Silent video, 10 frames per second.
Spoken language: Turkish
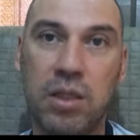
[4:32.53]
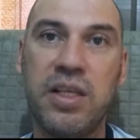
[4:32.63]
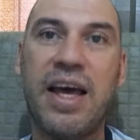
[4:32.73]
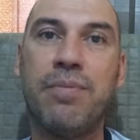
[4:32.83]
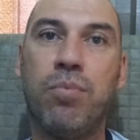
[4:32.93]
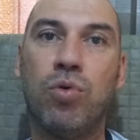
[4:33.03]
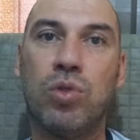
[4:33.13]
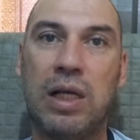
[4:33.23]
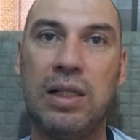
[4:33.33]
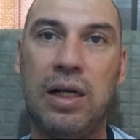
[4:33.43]
Diğer
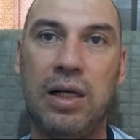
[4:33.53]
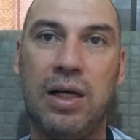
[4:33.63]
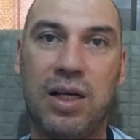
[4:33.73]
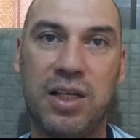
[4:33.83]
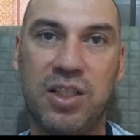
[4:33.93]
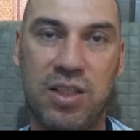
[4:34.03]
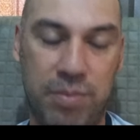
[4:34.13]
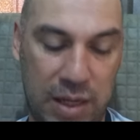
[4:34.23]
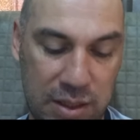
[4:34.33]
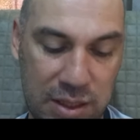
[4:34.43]
Borusanlarla
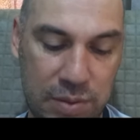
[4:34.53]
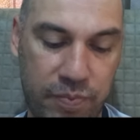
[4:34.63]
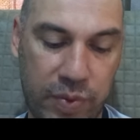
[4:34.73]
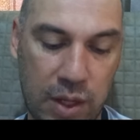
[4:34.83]
karıştırmayınız.